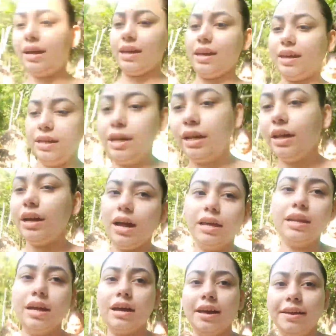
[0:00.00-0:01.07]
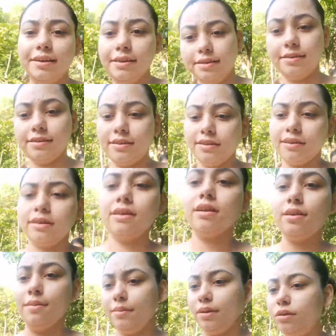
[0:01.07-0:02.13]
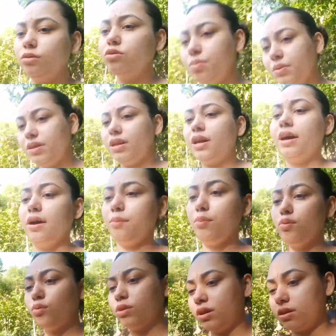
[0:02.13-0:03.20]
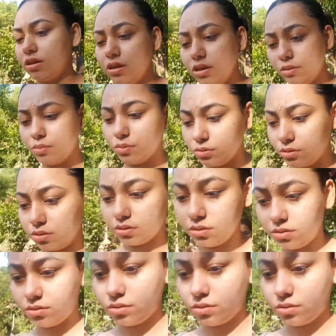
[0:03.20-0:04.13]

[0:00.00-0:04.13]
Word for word: आके खाना खाएंगे कुछ भी नहीं खाया भूख लग रही है बहुत